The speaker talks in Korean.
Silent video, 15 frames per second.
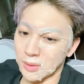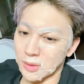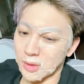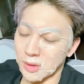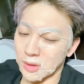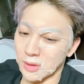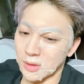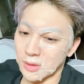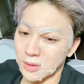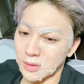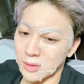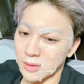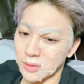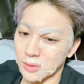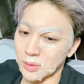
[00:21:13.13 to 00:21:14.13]
혹시
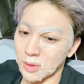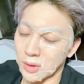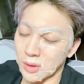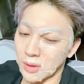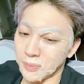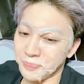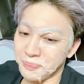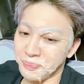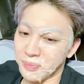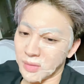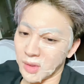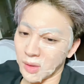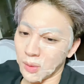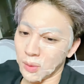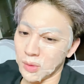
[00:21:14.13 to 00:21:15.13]
우리
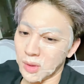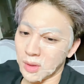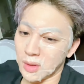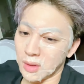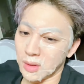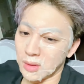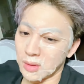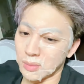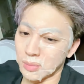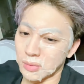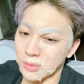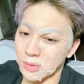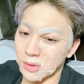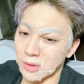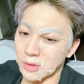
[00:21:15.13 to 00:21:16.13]
코닉이들
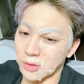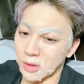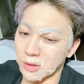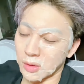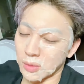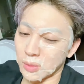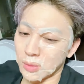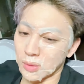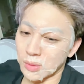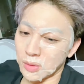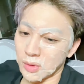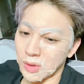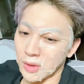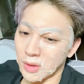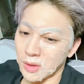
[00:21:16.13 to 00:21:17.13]
분들 중에서도
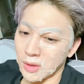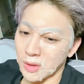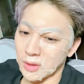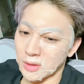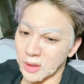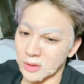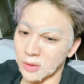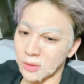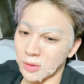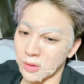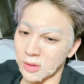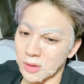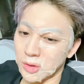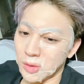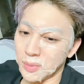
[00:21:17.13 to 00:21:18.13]

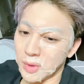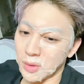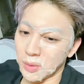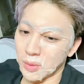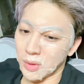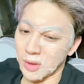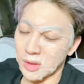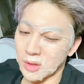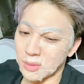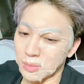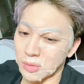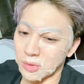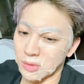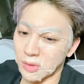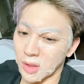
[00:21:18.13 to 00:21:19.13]
자전거를 취미로
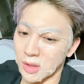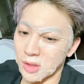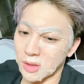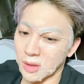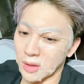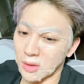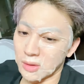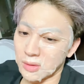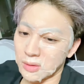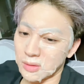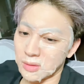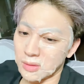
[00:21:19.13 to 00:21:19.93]
하시는 분 계신가요?